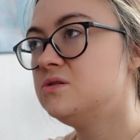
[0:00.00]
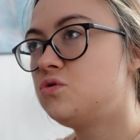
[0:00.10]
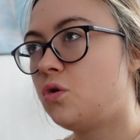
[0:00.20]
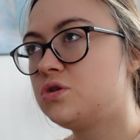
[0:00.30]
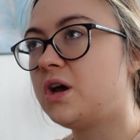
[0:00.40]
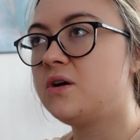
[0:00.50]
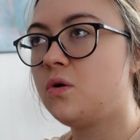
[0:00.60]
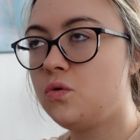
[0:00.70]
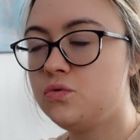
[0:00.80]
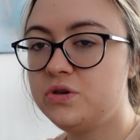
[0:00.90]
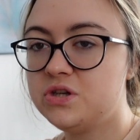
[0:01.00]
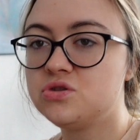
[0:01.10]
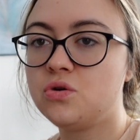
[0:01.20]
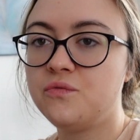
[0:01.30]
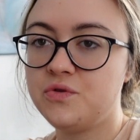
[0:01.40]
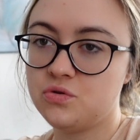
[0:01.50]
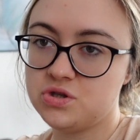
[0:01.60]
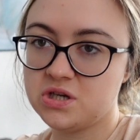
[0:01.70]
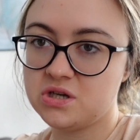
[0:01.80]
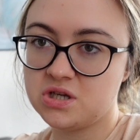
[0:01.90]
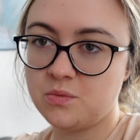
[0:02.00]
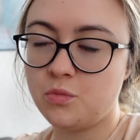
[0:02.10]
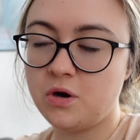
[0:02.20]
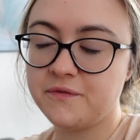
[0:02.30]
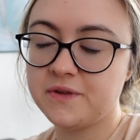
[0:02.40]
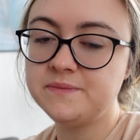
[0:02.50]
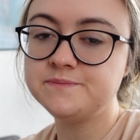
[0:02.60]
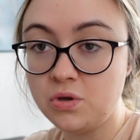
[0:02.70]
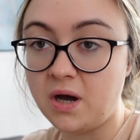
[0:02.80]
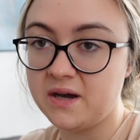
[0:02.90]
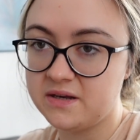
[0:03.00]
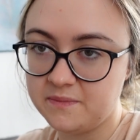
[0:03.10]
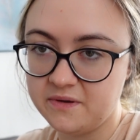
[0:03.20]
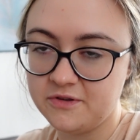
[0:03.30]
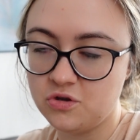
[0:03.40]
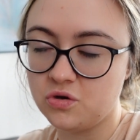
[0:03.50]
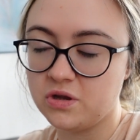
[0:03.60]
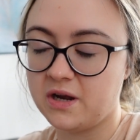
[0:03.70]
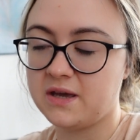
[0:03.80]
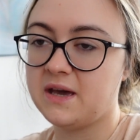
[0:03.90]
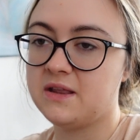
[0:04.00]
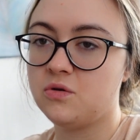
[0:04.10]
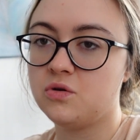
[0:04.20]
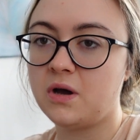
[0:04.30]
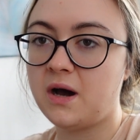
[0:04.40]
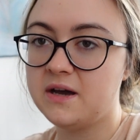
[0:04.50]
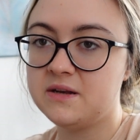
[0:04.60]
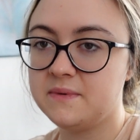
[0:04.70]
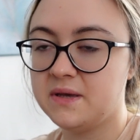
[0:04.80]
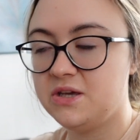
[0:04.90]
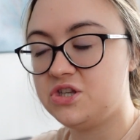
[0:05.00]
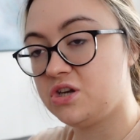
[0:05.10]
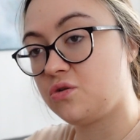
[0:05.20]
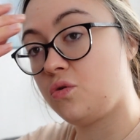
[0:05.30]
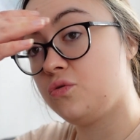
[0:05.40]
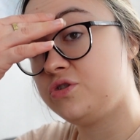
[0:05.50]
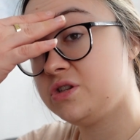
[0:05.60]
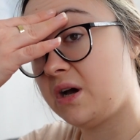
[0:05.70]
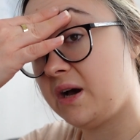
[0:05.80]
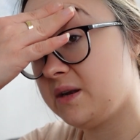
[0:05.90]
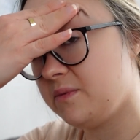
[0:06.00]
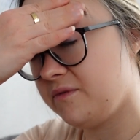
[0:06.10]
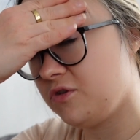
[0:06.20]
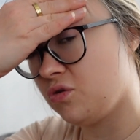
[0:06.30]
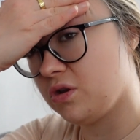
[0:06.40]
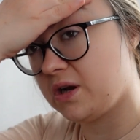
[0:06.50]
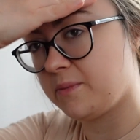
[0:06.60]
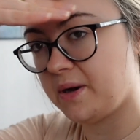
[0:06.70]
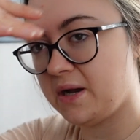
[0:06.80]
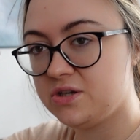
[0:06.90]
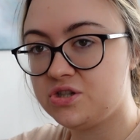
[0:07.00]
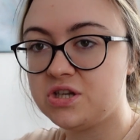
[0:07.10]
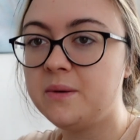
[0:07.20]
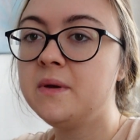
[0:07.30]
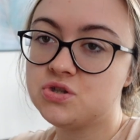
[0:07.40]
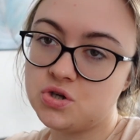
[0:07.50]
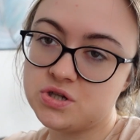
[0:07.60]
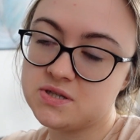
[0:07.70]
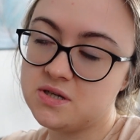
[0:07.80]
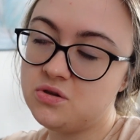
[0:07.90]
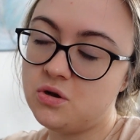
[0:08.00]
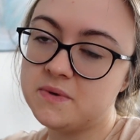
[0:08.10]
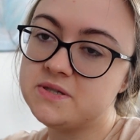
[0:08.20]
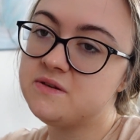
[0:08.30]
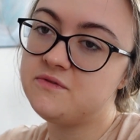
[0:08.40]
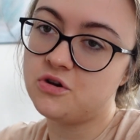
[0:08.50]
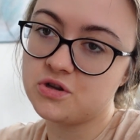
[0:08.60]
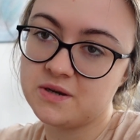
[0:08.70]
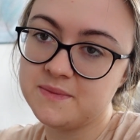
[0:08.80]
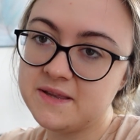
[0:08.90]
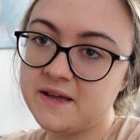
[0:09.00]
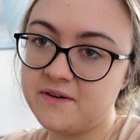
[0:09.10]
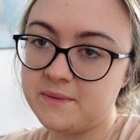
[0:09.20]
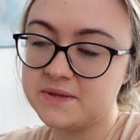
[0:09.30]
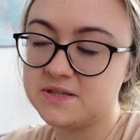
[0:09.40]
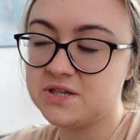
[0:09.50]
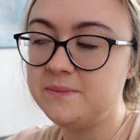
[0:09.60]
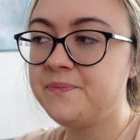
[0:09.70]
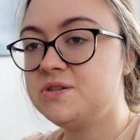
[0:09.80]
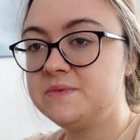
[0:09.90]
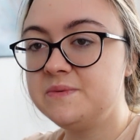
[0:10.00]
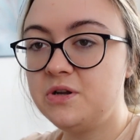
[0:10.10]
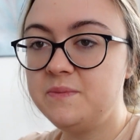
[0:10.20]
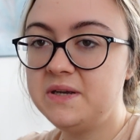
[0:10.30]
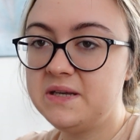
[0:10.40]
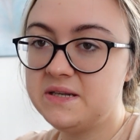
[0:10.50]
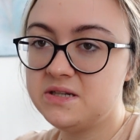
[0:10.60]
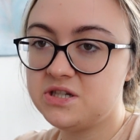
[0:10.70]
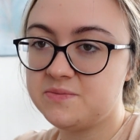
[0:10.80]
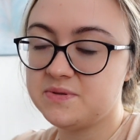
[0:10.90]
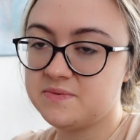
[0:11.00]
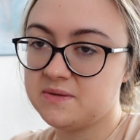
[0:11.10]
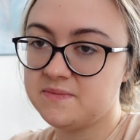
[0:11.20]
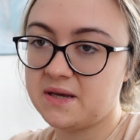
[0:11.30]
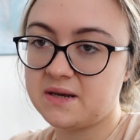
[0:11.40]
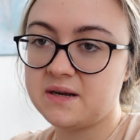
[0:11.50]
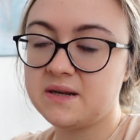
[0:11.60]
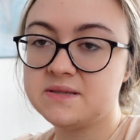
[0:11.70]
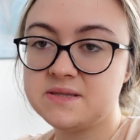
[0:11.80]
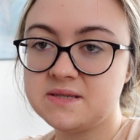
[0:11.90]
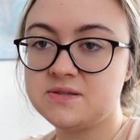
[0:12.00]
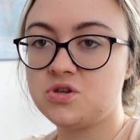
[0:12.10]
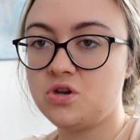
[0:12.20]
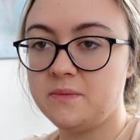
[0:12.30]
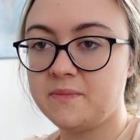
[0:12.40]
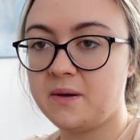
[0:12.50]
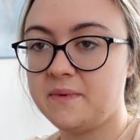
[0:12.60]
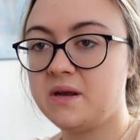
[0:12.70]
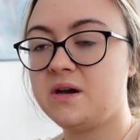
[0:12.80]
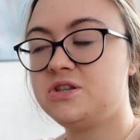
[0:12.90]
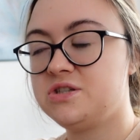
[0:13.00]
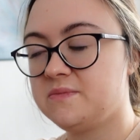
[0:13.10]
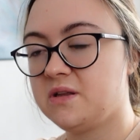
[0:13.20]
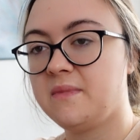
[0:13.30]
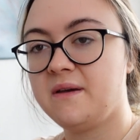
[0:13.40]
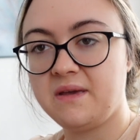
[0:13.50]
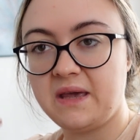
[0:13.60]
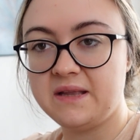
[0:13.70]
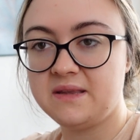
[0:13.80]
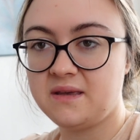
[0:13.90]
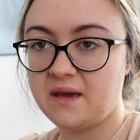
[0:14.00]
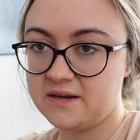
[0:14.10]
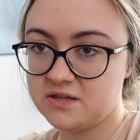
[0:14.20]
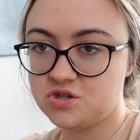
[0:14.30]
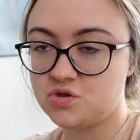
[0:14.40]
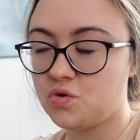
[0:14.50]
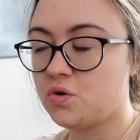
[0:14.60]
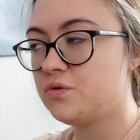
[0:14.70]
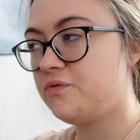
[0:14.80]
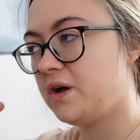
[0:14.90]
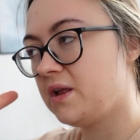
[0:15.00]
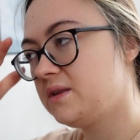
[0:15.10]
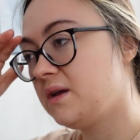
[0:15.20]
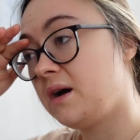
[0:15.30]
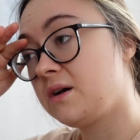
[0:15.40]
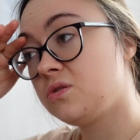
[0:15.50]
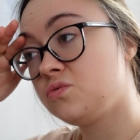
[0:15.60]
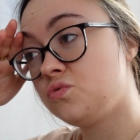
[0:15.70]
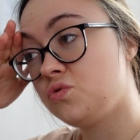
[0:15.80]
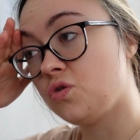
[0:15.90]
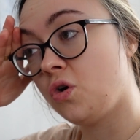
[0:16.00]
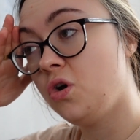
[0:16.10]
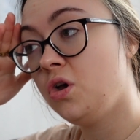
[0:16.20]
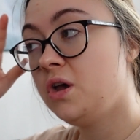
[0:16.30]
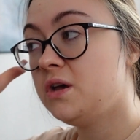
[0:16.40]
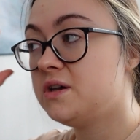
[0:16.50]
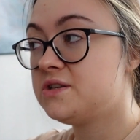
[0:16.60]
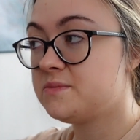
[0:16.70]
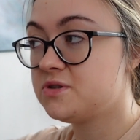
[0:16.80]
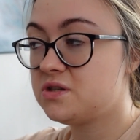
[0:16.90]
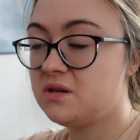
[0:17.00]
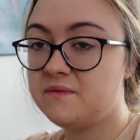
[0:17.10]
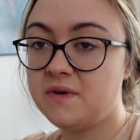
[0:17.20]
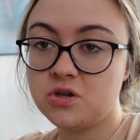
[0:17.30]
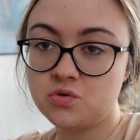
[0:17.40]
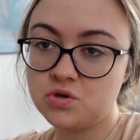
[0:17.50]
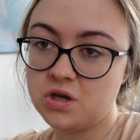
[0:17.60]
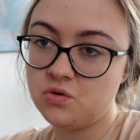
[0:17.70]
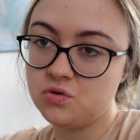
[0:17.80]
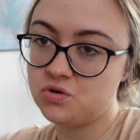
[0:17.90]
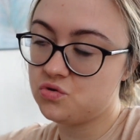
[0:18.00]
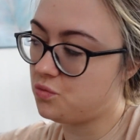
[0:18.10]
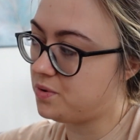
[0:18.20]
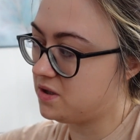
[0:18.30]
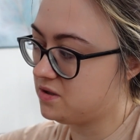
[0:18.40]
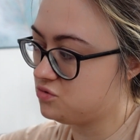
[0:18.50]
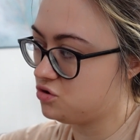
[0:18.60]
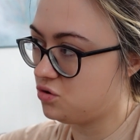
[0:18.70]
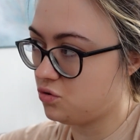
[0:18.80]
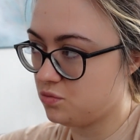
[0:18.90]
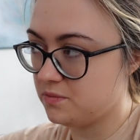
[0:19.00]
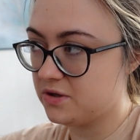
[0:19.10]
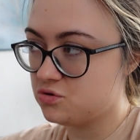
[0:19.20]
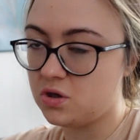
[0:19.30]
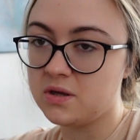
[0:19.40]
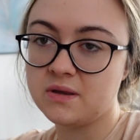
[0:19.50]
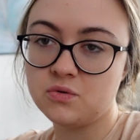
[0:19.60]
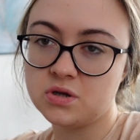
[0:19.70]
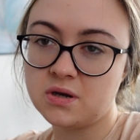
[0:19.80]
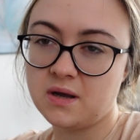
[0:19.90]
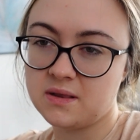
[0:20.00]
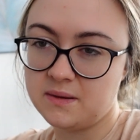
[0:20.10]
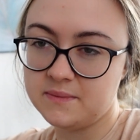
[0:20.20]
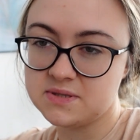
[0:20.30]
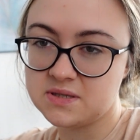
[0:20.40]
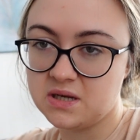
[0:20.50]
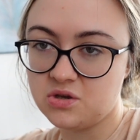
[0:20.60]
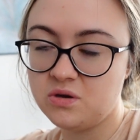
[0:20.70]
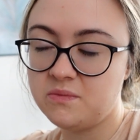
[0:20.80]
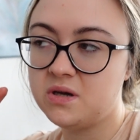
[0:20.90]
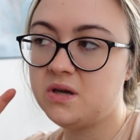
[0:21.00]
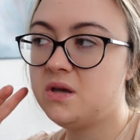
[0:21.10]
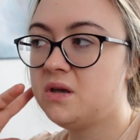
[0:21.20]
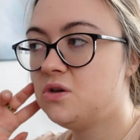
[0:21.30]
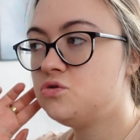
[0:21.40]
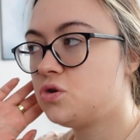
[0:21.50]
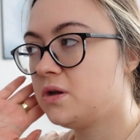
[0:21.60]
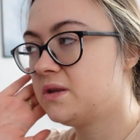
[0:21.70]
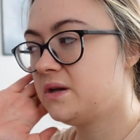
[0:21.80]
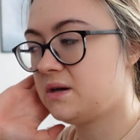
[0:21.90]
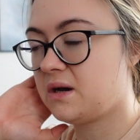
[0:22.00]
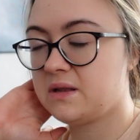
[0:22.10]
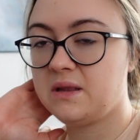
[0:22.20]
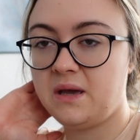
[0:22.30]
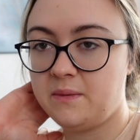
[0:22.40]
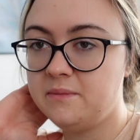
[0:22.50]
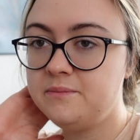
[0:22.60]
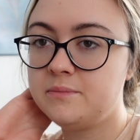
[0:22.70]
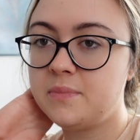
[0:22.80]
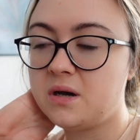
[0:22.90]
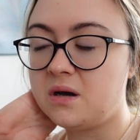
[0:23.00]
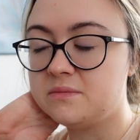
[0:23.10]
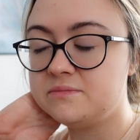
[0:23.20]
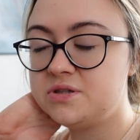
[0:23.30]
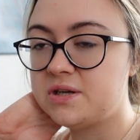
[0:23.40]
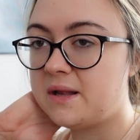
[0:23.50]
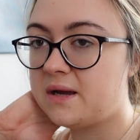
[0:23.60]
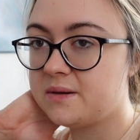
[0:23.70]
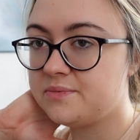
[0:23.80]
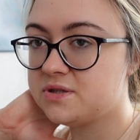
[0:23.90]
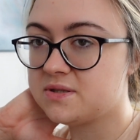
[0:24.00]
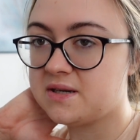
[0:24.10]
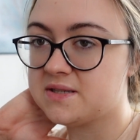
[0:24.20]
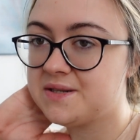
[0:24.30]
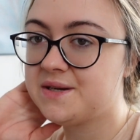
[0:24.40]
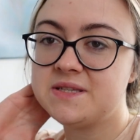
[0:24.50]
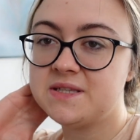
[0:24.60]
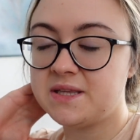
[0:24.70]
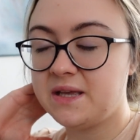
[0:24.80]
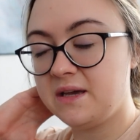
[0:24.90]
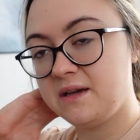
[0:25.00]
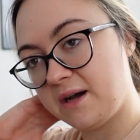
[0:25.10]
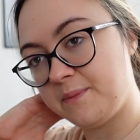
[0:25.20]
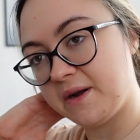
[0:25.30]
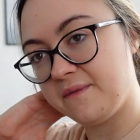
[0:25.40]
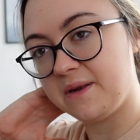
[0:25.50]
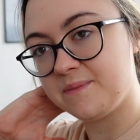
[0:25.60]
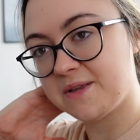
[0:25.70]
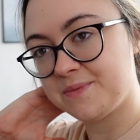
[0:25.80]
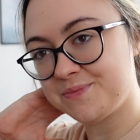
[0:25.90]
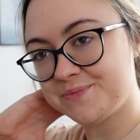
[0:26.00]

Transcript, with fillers: 4 ay olduğu için o videoyu çekeceğim bu hafta. Onu ayrı bir video olarak yani o ayrı bir içerik olduğu için ayrı bir video olarak paylaşacağım. Sonrasında normal işte vloglarıma devam edeceğim. Şimdi böyle bir giriş yapayım dedim. Tekrardan size söyleyeyim kamerayı açayım dedim. Eve geldik. Ertesi gün oldu falan. Hakan uyuyor. E, çamaşırlarım vardı kuruyan onları toparladım. Şöyle önümde şu anda onların katlanması gerekiyor ama şu anda katlayamam. Bakalım bir şeyler yapacağız artık. Size de haber vereyim dedim.